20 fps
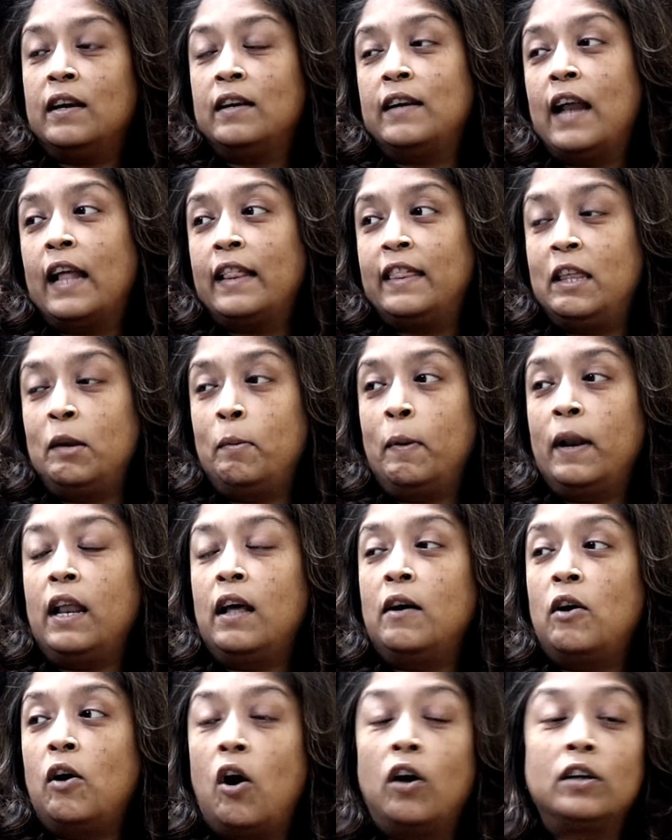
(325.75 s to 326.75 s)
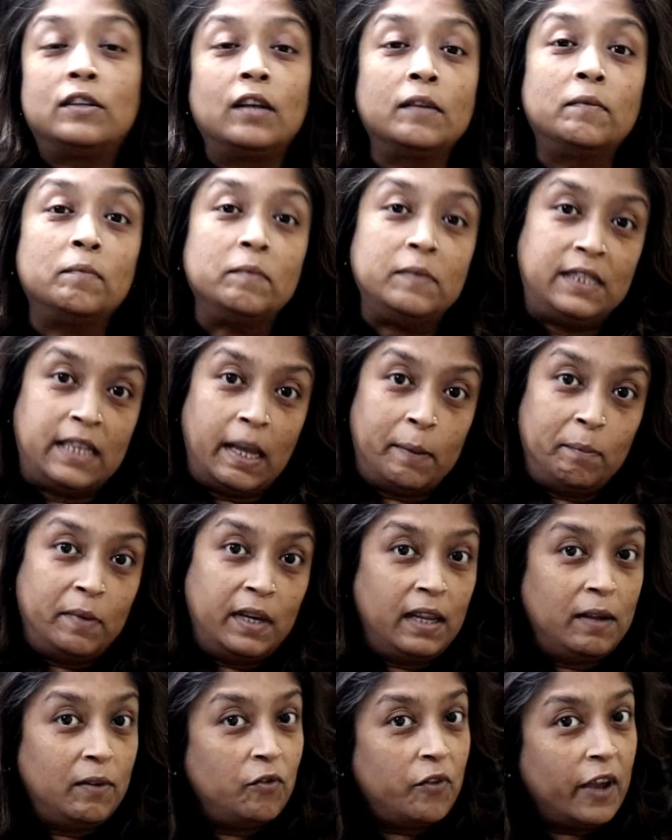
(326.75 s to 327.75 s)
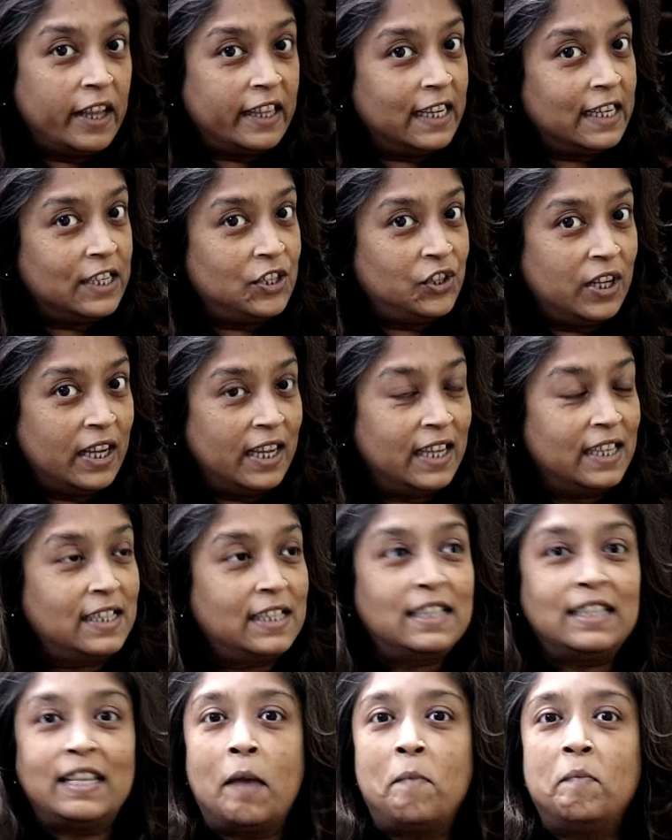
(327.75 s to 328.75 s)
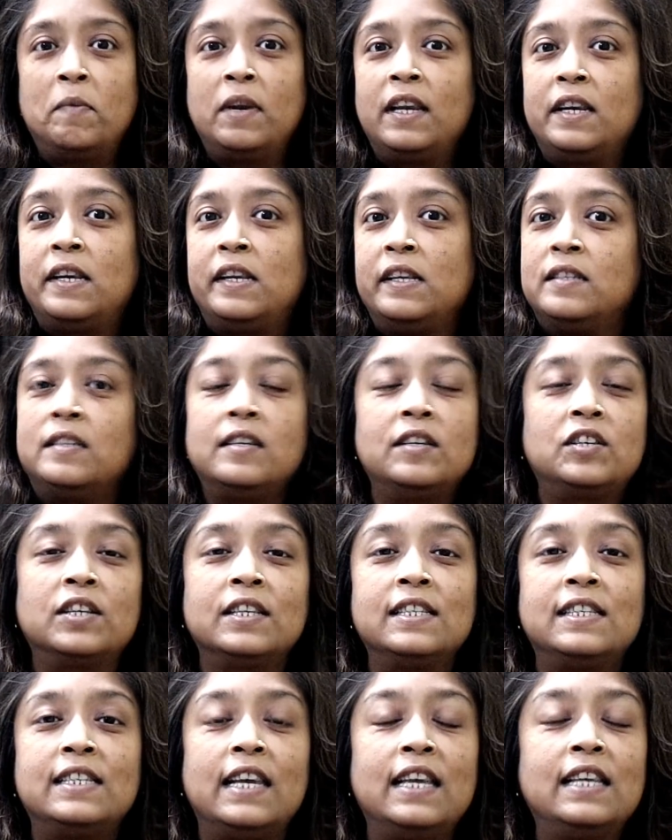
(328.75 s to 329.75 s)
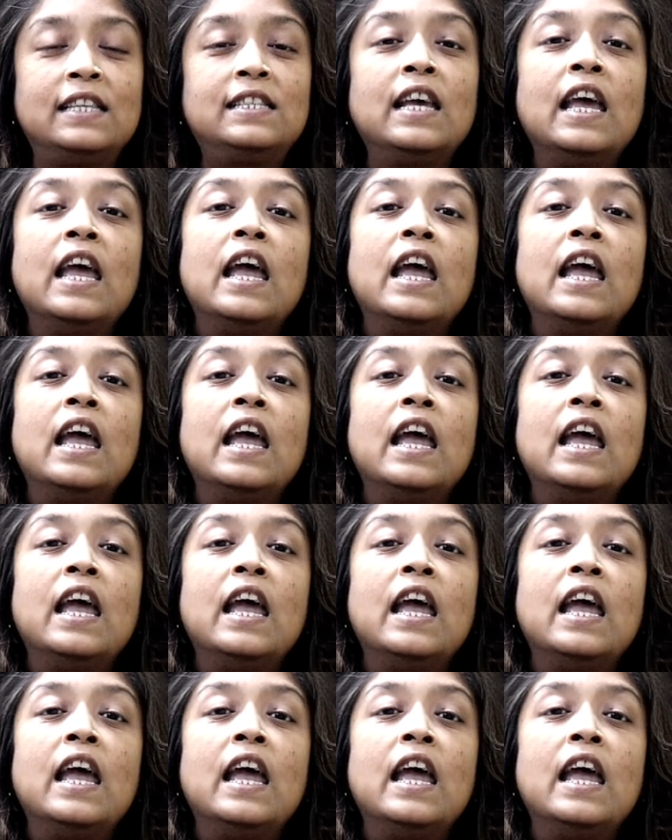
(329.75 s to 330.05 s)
রাত্রিবেলা হঠাৎ যেমনি ওয়েদার চেঞ্জ তেমনি ডিসিশন চেঞ্জ